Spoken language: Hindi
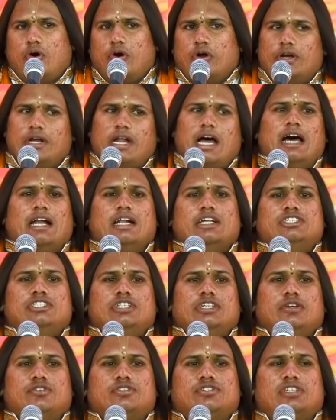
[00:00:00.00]
और नारद
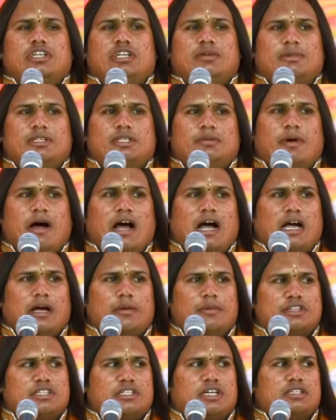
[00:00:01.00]
जी ने उस श्रीमद
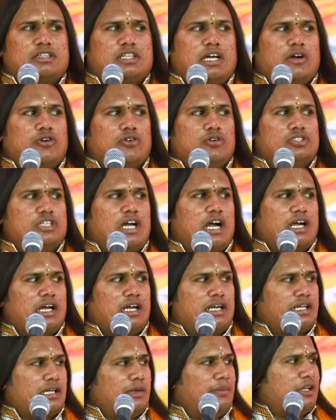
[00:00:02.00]
भागवत कथा को
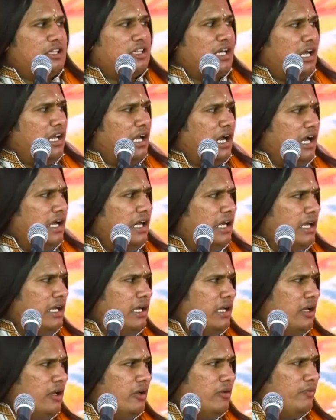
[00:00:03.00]
जाकर के बताया है
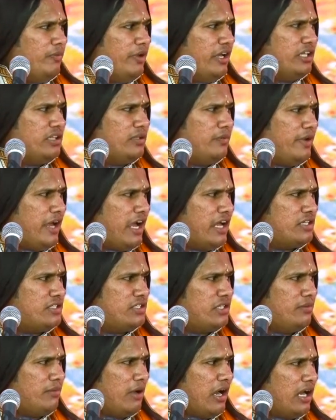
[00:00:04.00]
वेद व्यास
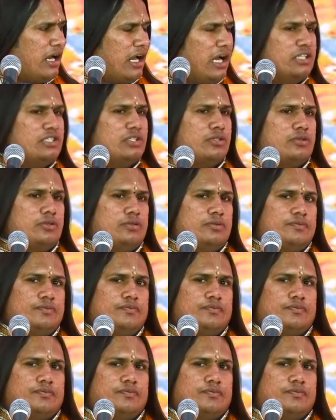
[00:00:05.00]
जी महाराज को